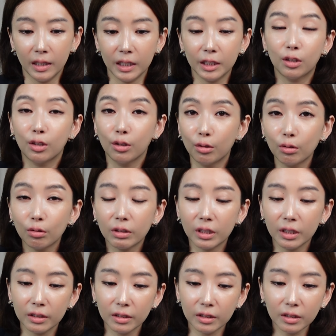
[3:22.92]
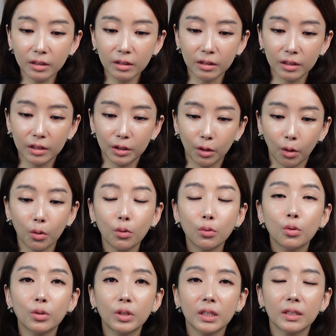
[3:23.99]
이 드루킹은 어,
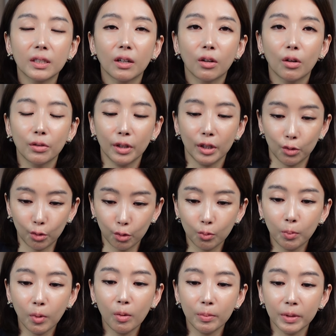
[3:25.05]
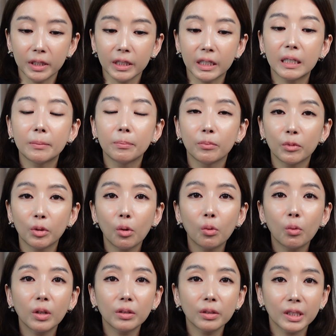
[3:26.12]
여론조작 사건의 주범인
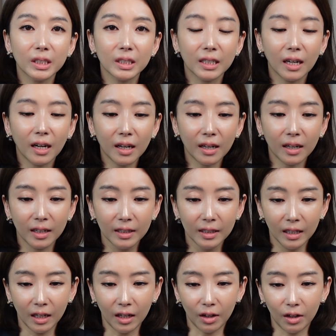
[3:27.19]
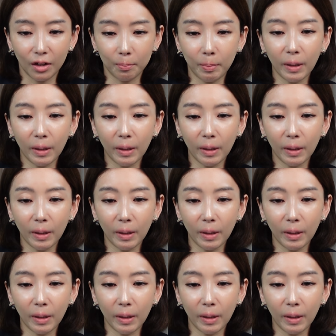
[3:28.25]
김동원 씨가 어,